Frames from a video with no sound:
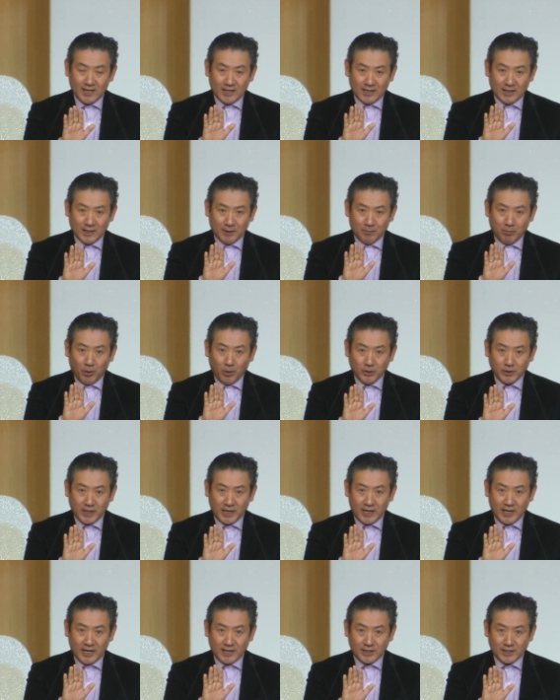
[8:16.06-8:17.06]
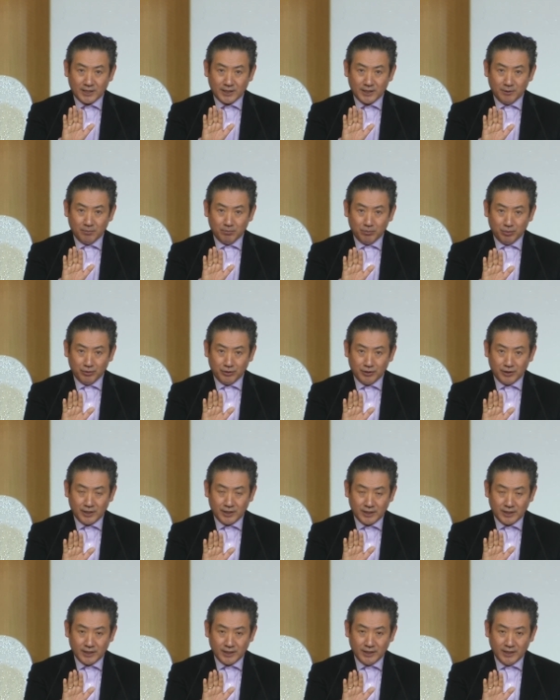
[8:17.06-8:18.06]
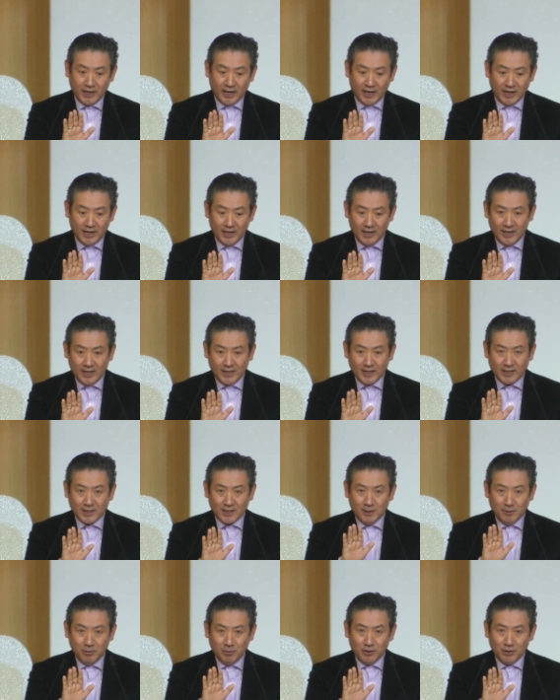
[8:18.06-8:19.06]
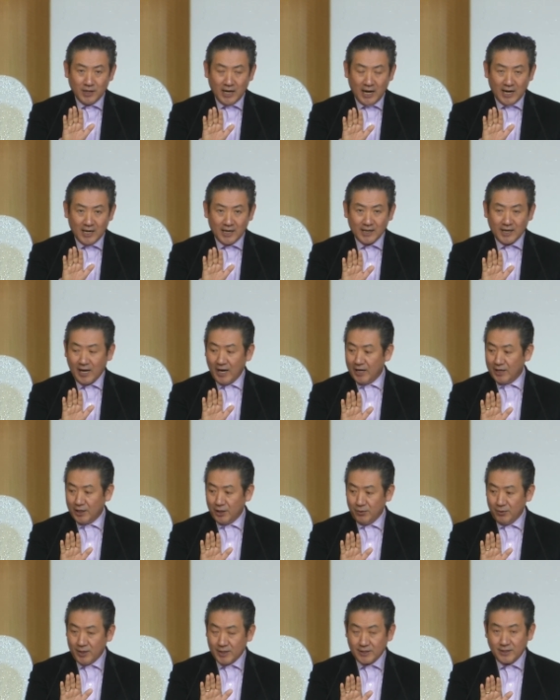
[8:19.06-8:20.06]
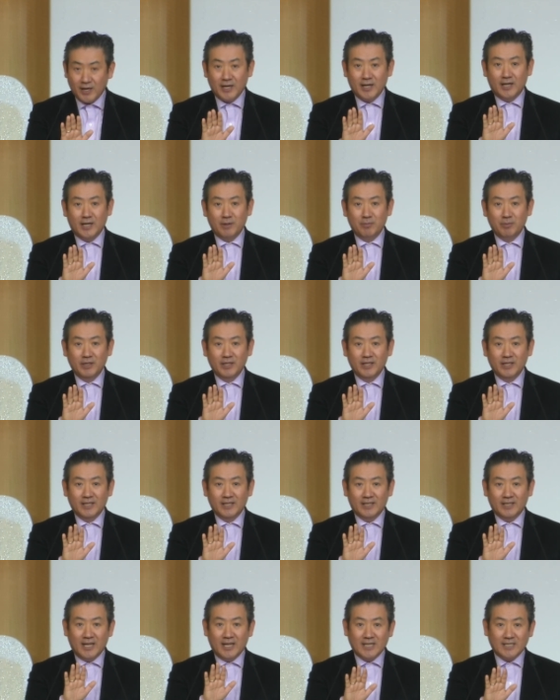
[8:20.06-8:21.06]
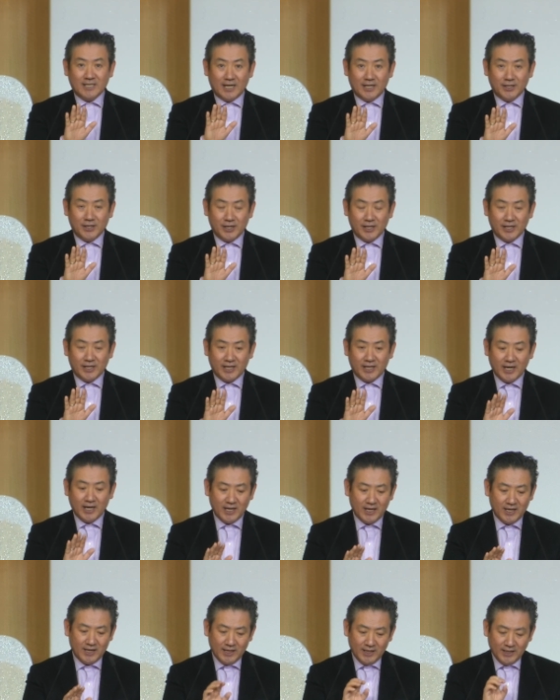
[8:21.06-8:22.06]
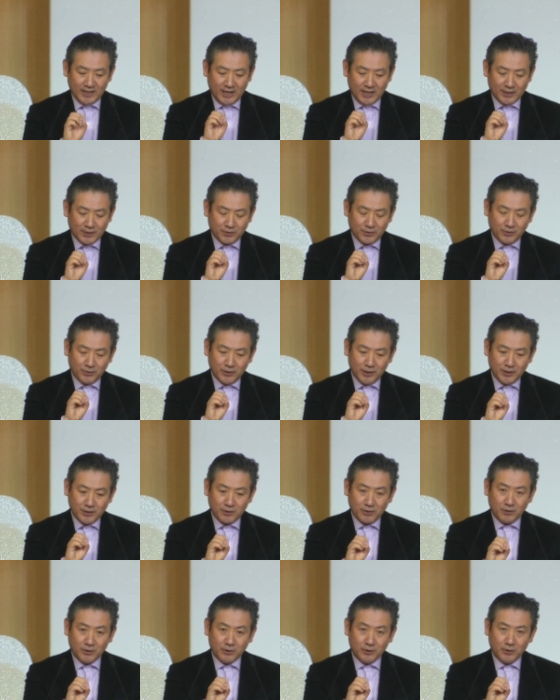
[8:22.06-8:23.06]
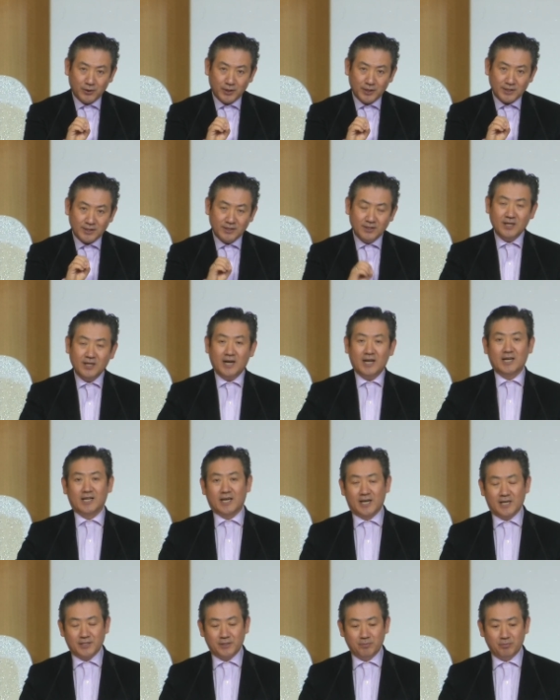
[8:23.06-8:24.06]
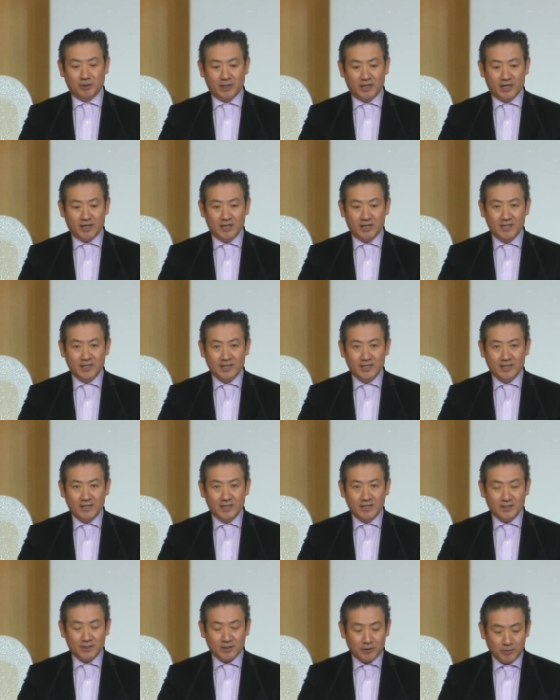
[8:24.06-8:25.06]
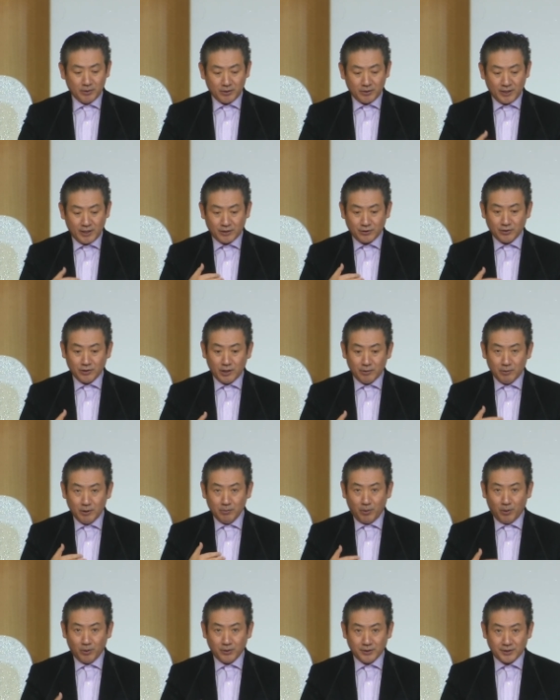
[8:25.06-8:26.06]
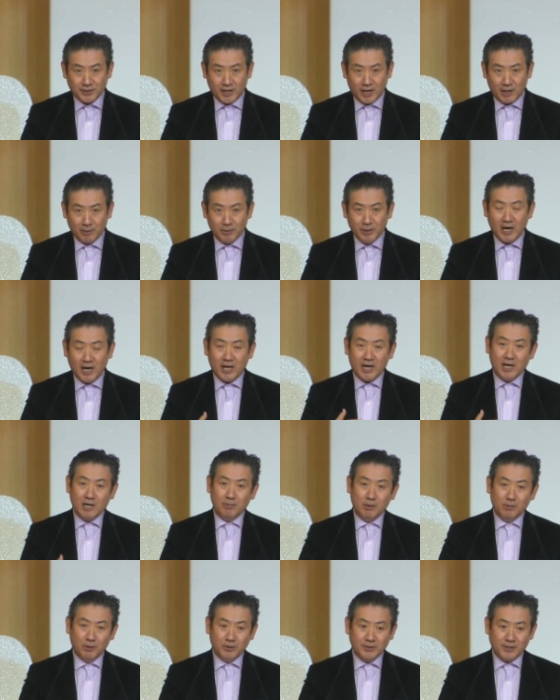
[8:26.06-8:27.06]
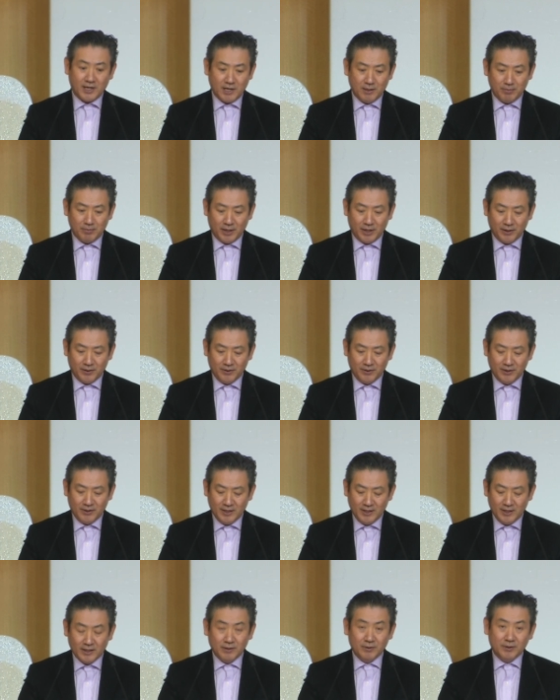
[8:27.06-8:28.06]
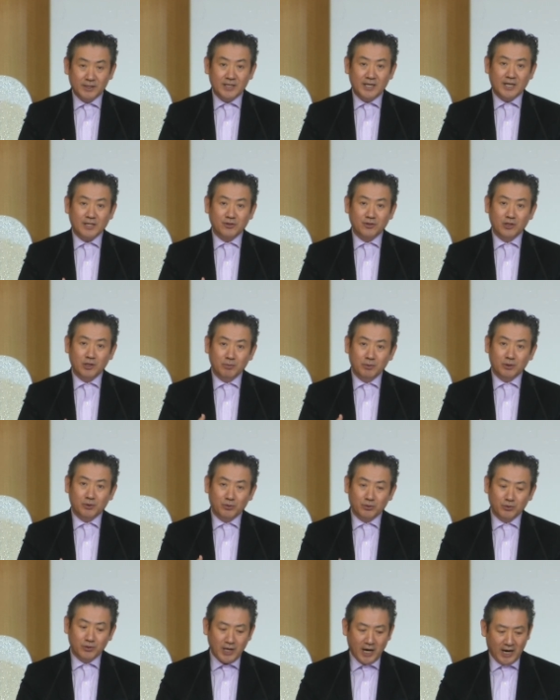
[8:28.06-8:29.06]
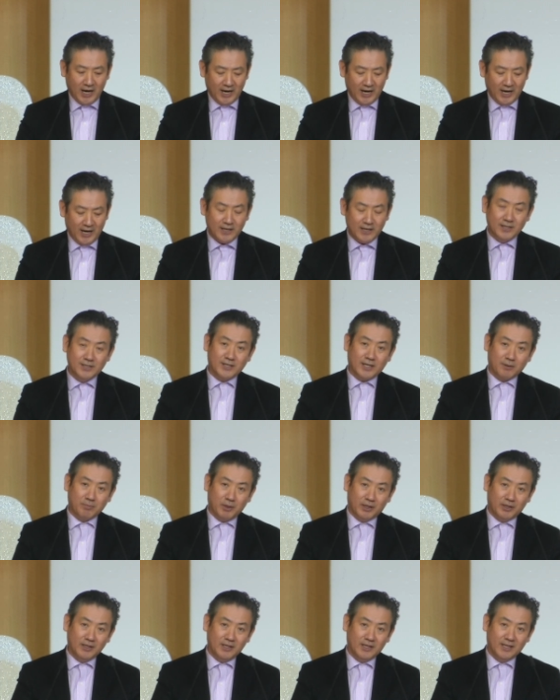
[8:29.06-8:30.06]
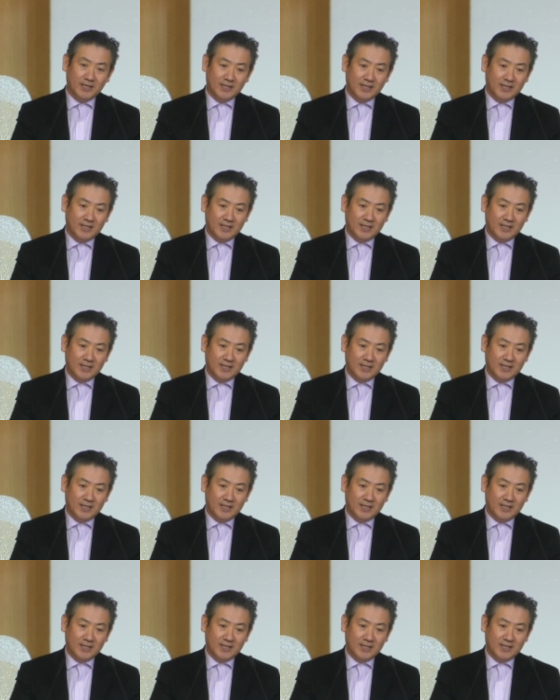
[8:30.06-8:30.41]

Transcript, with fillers: 어, 보호자에 앉으신 분이신데 그분을 알게 하기 위해서 하나님은 내 자녀에게 예수 그리스도를 통해서 알게 하십니다. 그러므로 예수님을 보는 사람은 하나님을 본 사람이에요. 그럼 그 예수님은 누구냐 하는 장면,